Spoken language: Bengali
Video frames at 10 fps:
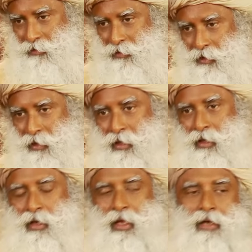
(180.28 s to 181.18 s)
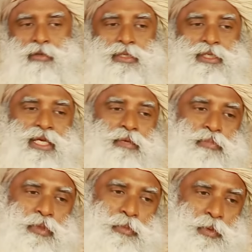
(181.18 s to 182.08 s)
নাটকে ব্যবহার করতেন
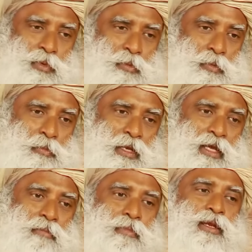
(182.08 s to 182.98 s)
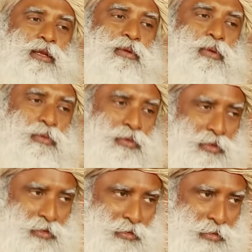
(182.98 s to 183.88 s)
এবার একই মানুষ নানান